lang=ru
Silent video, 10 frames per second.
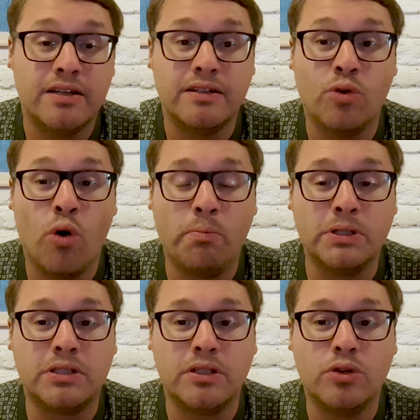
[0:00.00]
э,
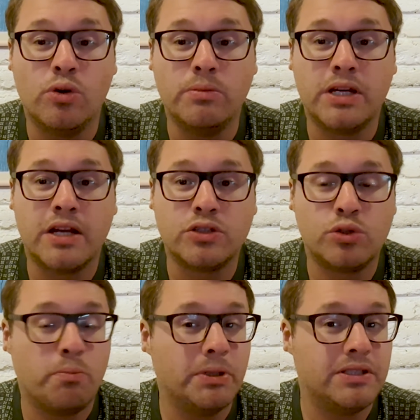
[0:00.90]
опыта, но мне кажется,
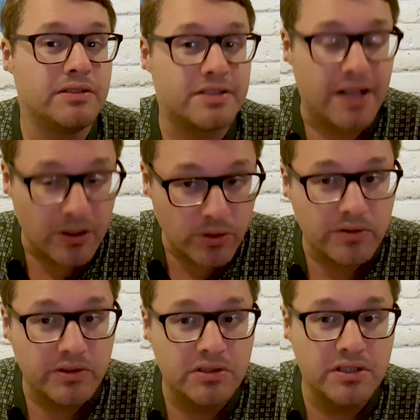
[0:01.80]
что потенциал у
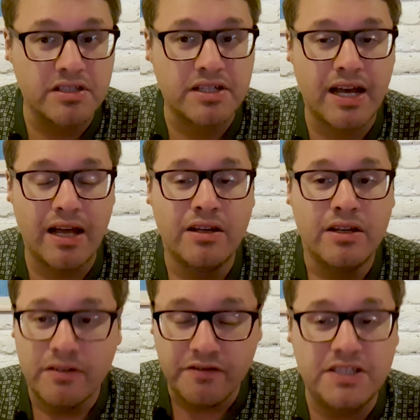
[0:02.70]
этого ЦСКА
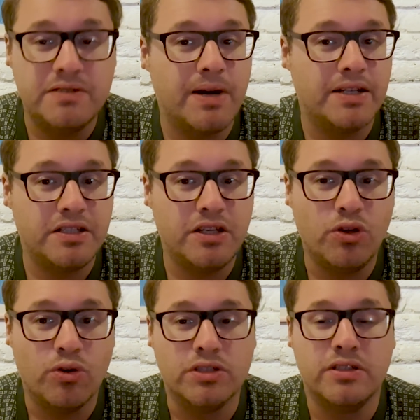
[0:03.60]
весьма
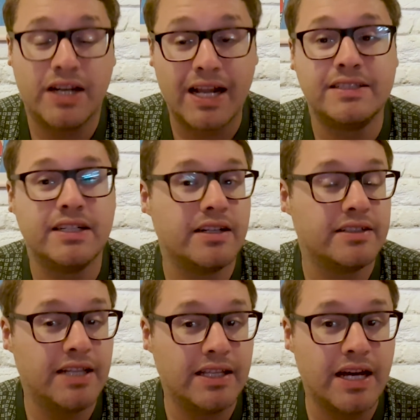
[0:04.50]
серьезный. Рад за
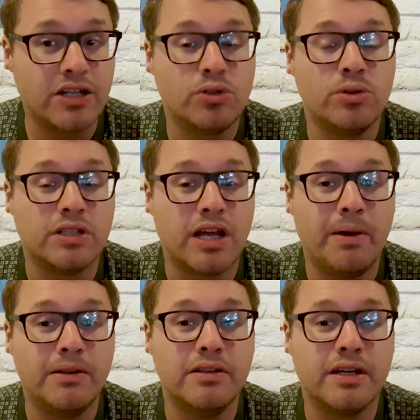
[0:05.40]
Краснодар, что эта
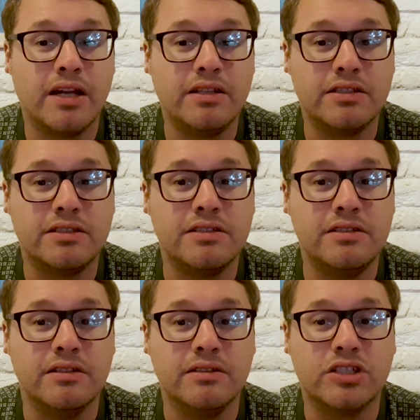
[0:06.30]
команда наконец-то
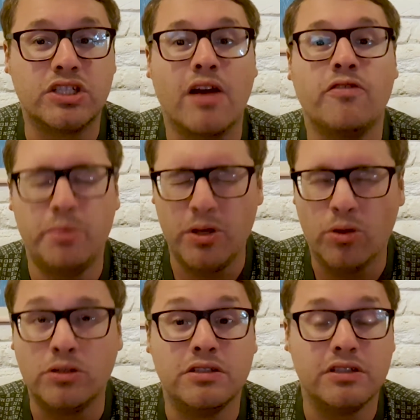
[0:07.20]
сделала шаг
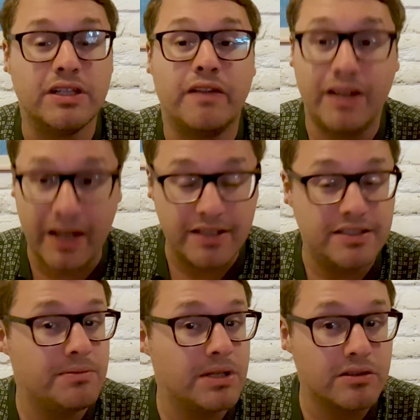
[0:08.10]
вперед и заняла
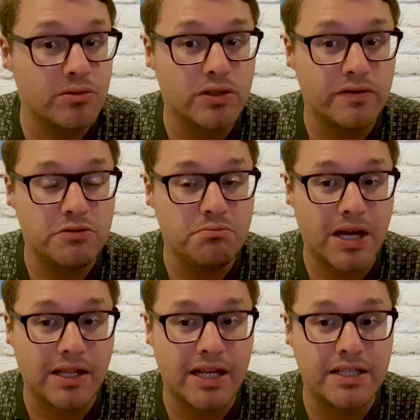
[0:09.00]
третье место уже в
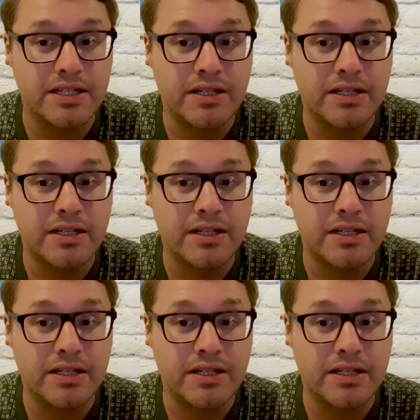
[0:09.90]
чемпионате.